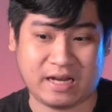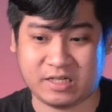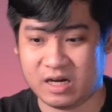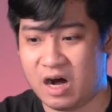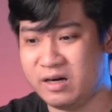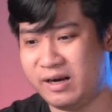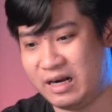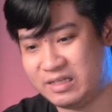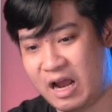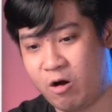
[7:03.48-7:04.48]
giá trị lớn này
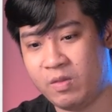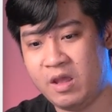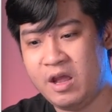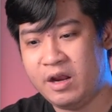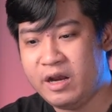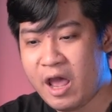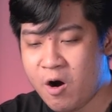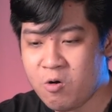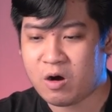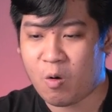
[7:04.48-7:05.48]
ra sao
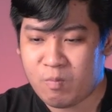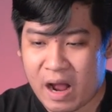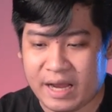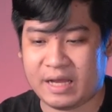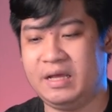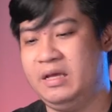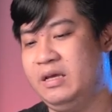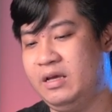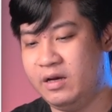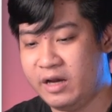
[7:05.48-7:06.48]
nếu không may
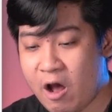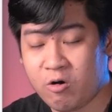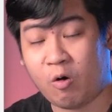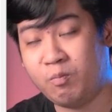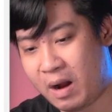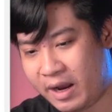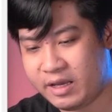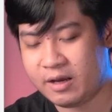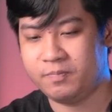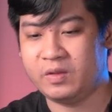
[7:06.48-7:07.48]
nếu không may
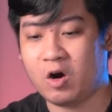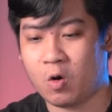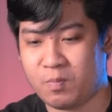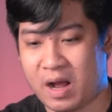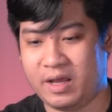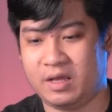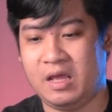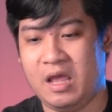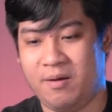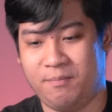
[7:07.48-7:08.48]
nhá nếu không may
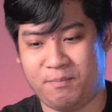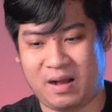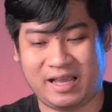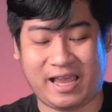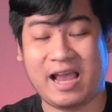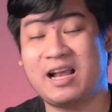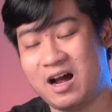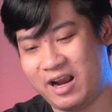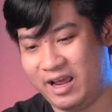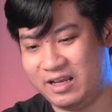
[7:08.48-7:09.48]
mà cái kẻ
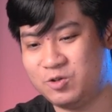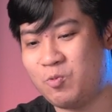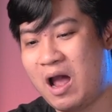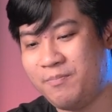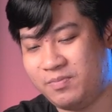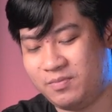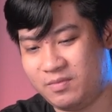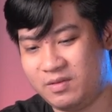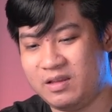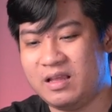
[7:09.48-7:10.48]
hacker này swap
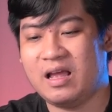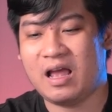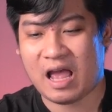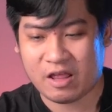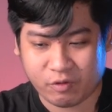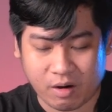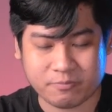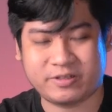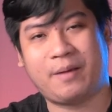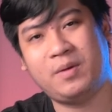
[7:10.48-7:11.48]

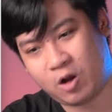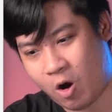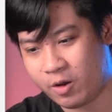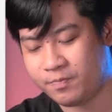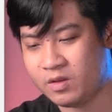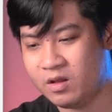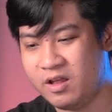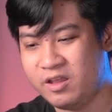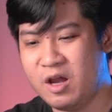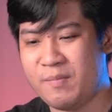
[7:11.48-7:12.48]
Ethereum sang Bitcoin
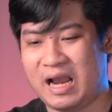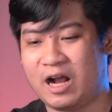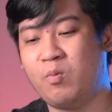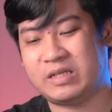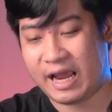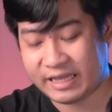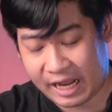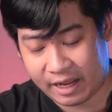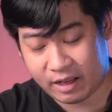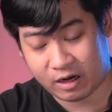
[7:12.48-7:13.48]
nhưng mà lại không xả
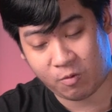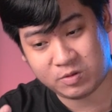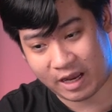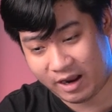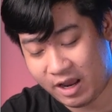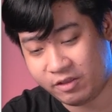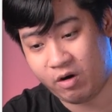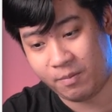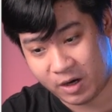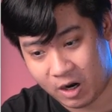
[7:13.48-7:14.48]
ETH không xả
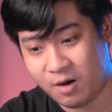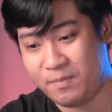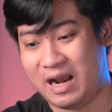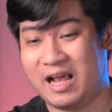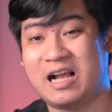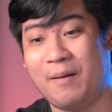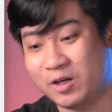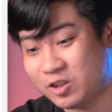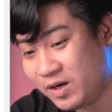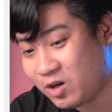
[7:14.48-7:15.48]
Ethereum nữa mà lại cầm
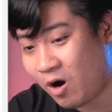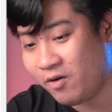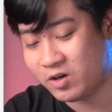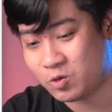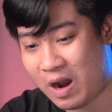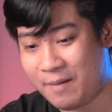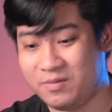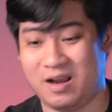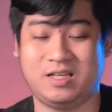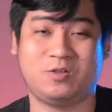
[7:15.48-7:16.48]
cái số Bitcoin vừa swap
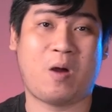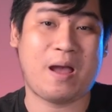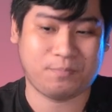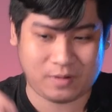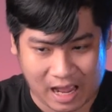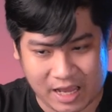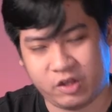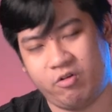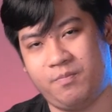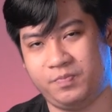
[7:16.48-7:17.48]
để swap lại
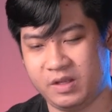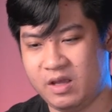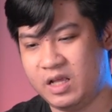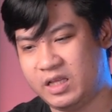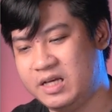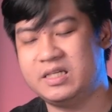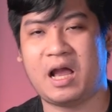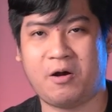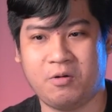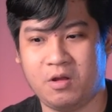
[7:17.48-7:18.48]
Ethereum thì
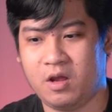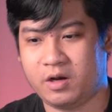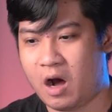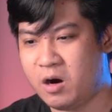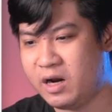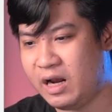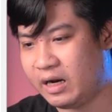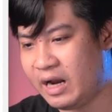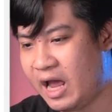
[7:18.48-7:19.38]
sao đó nên là